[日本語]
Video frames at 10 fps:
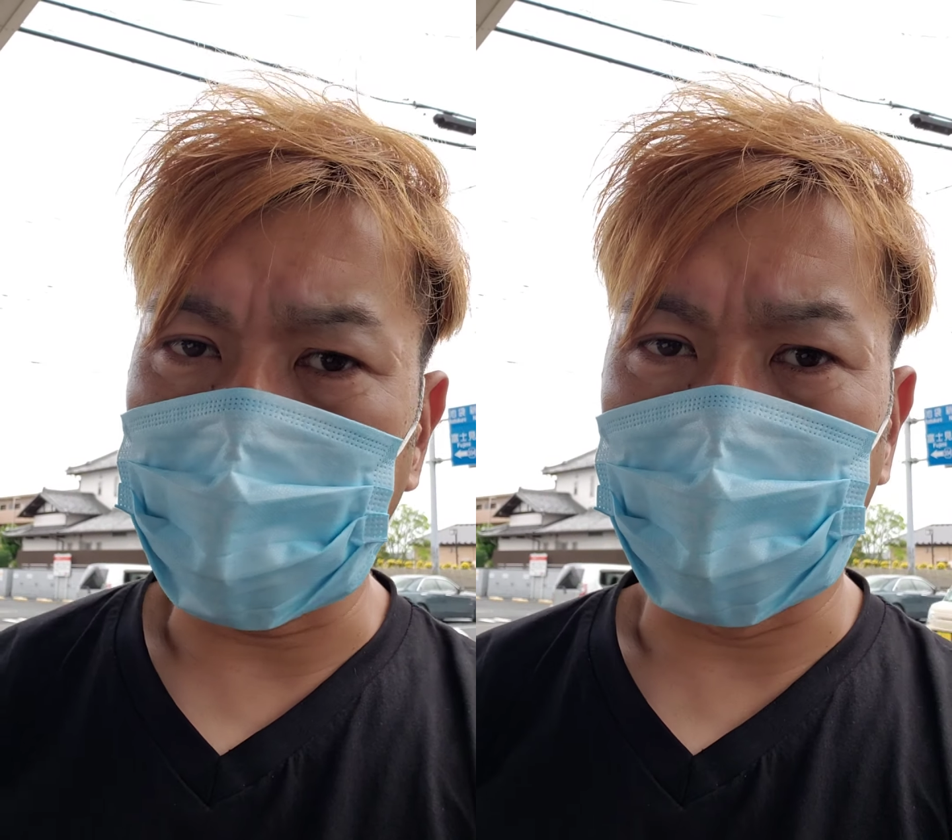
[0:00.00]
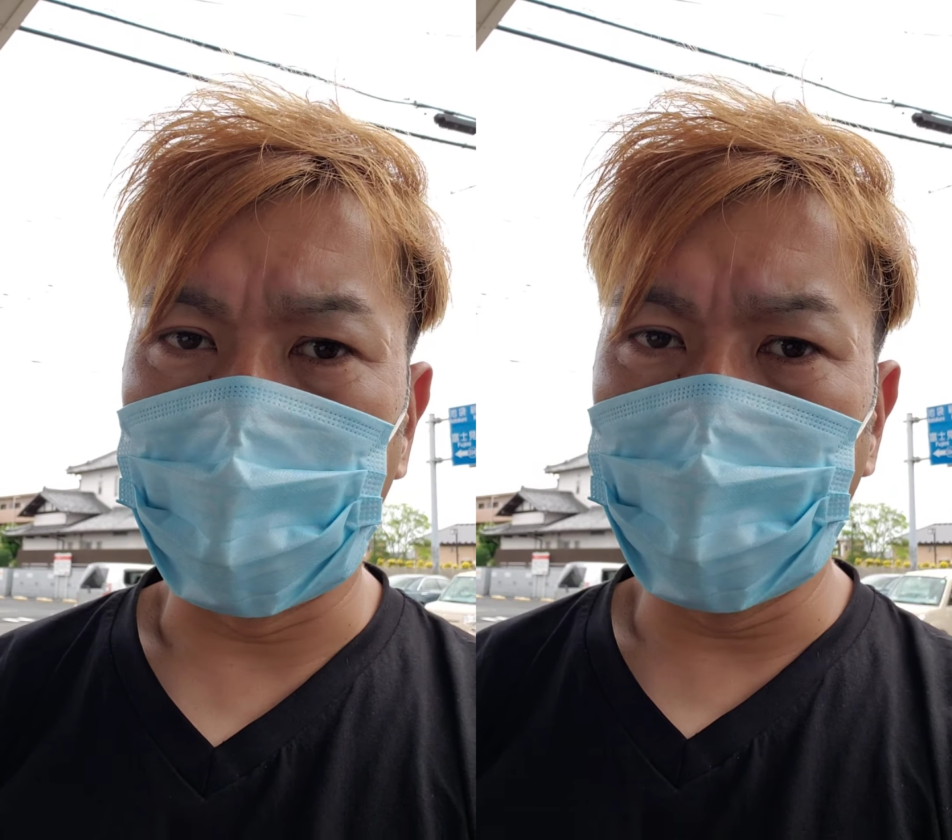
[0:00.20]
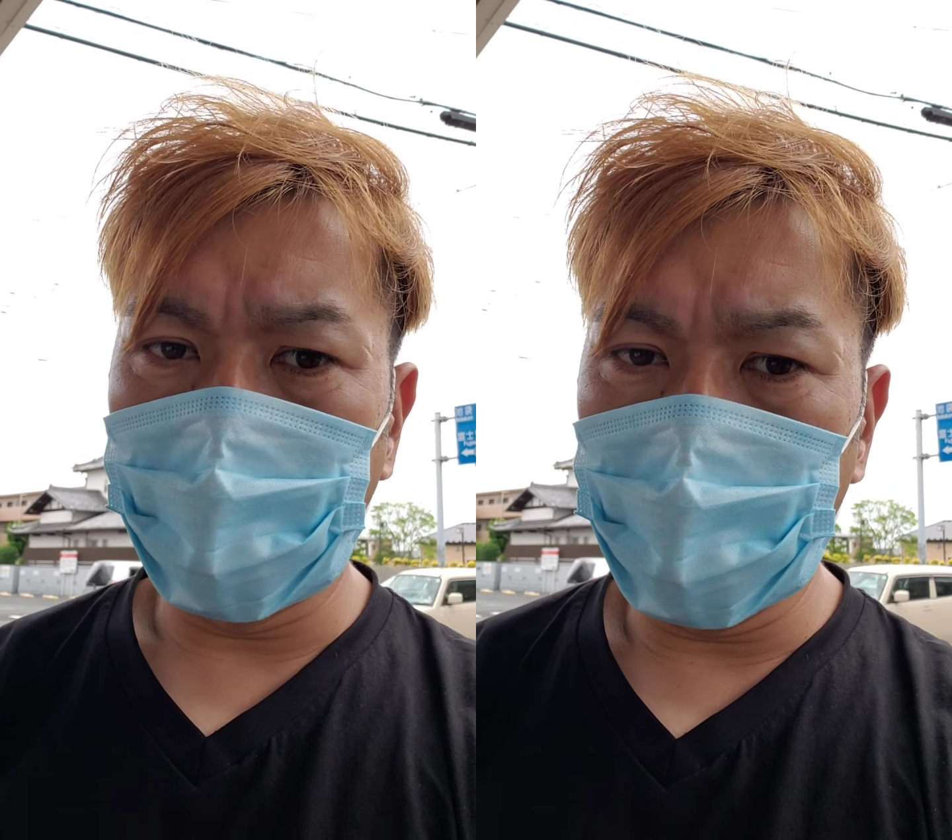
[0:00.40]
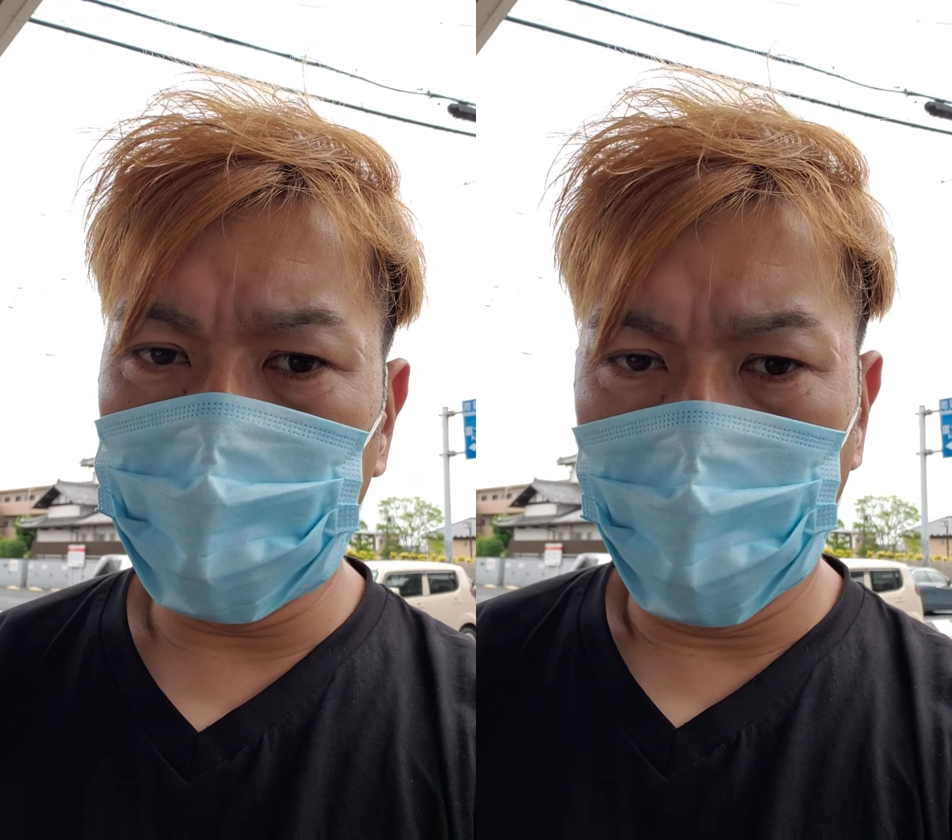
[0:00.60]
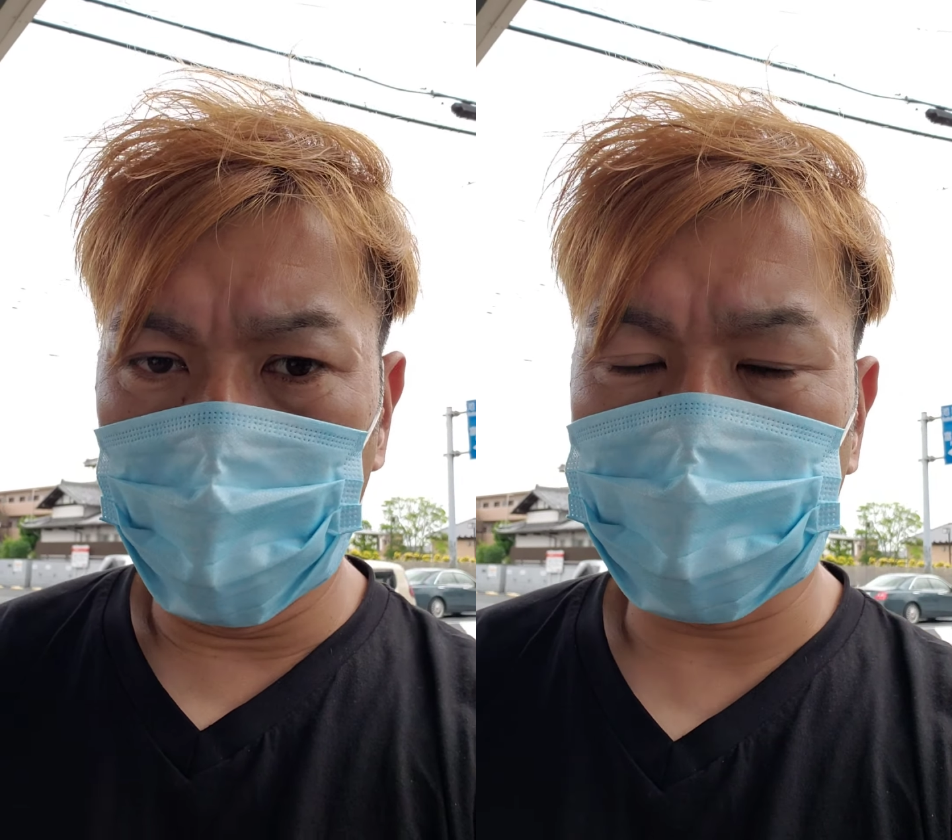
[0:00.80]
ただ入れ歯
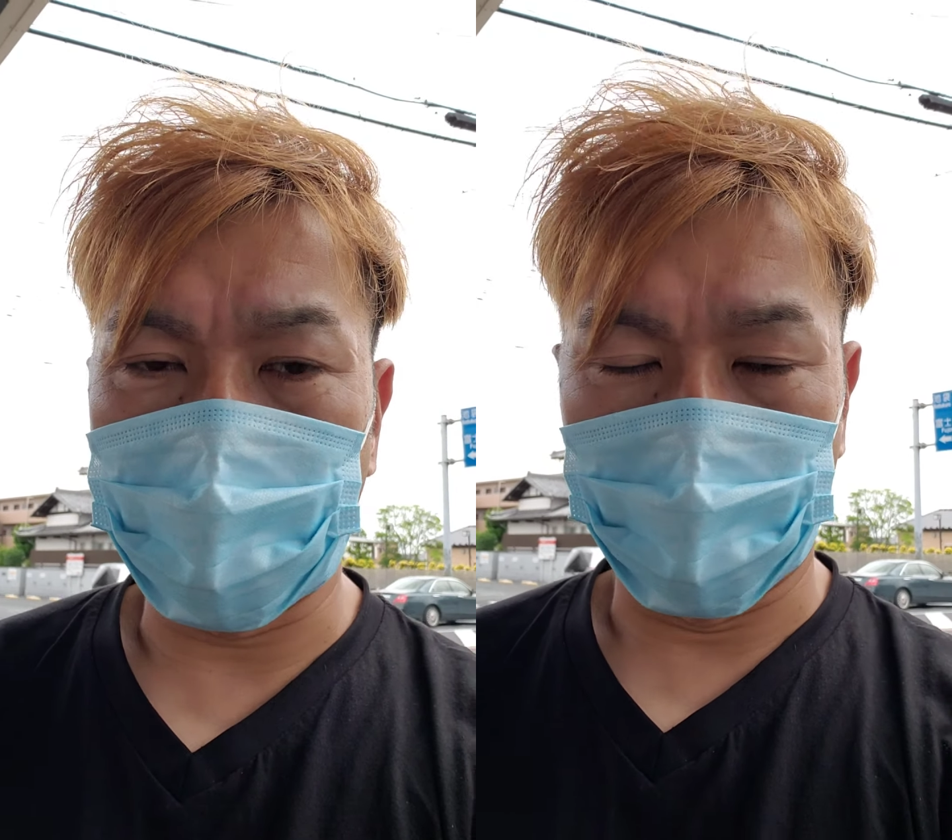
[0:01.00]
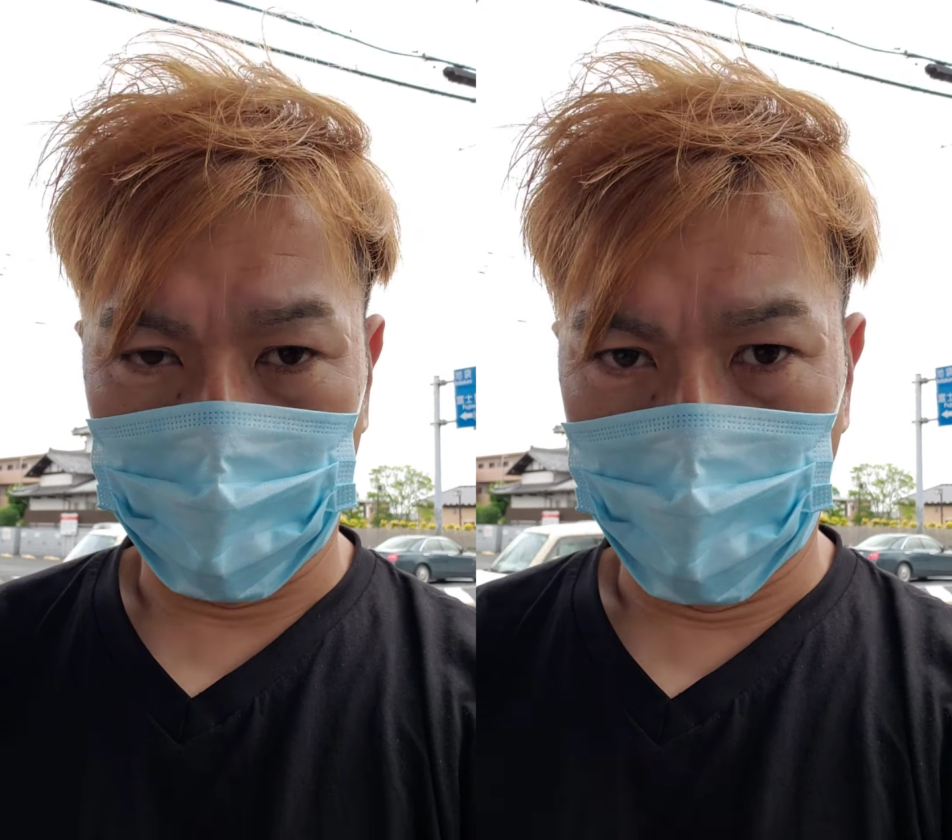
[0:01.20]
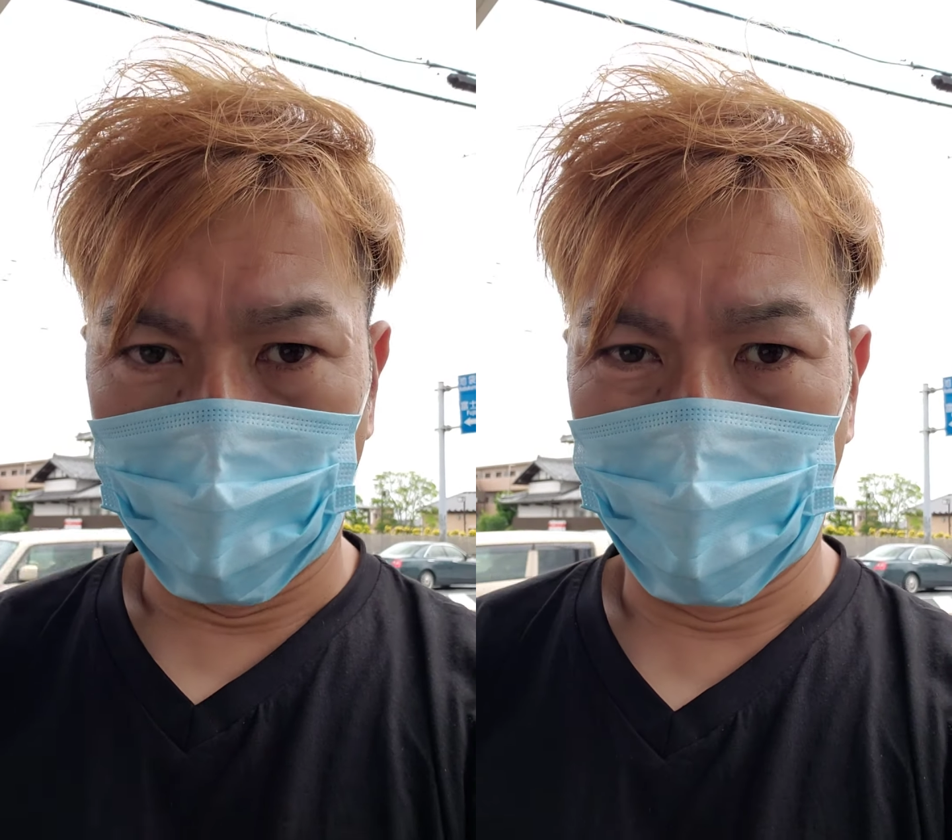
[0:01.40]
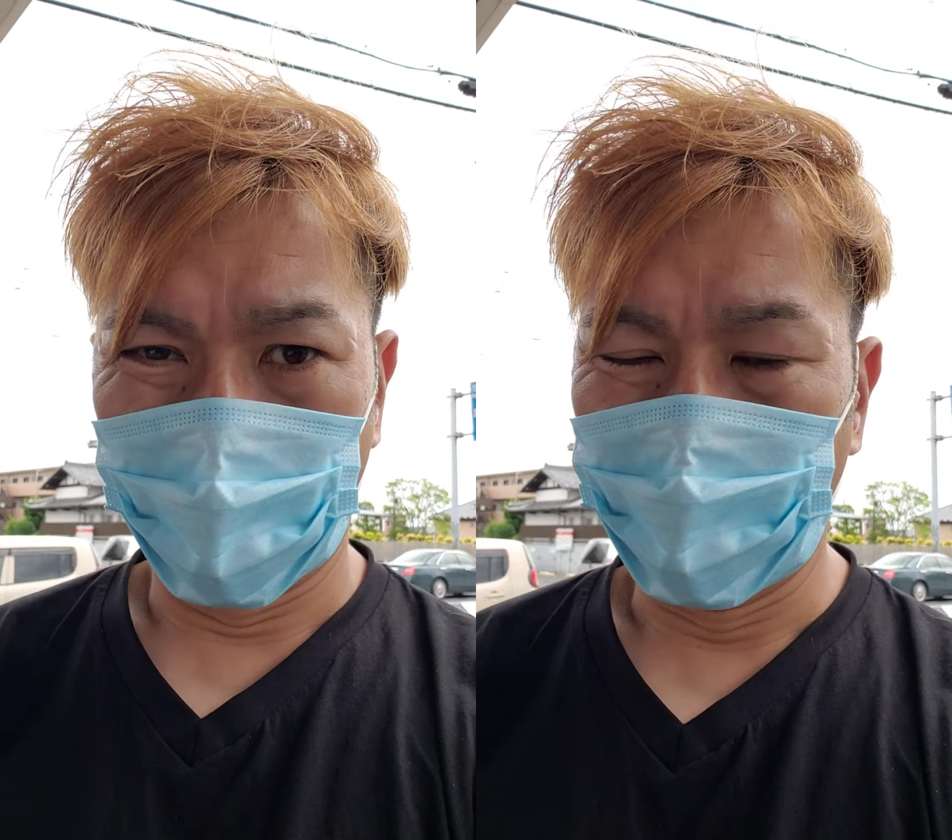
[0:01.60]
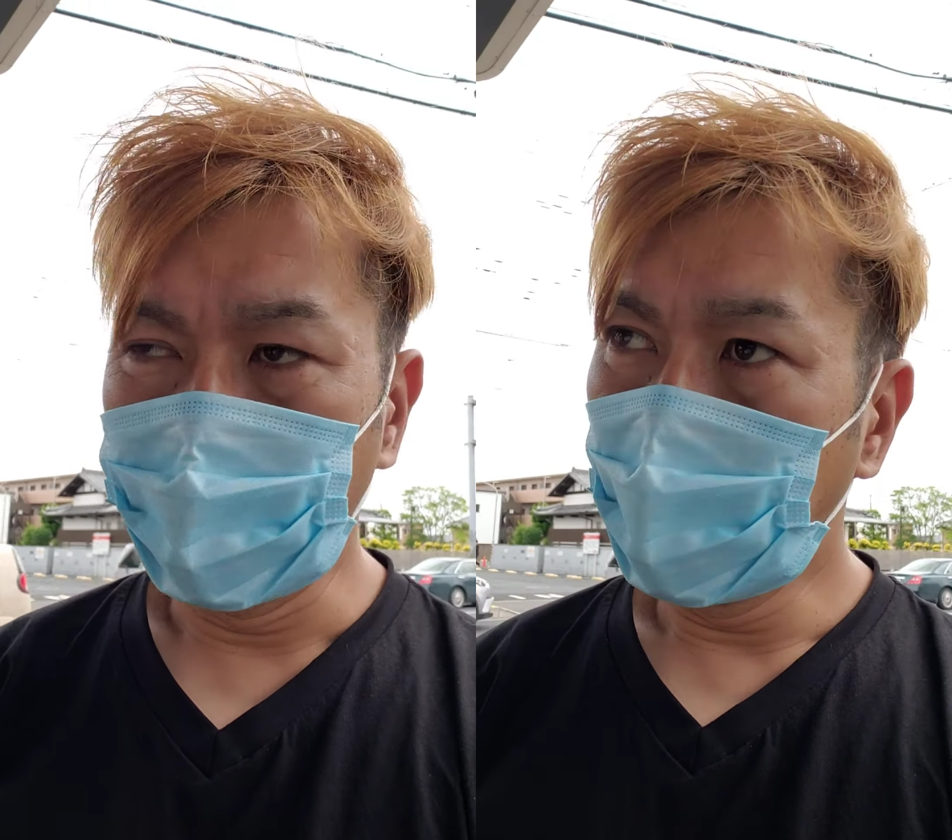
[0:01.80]
のスケだと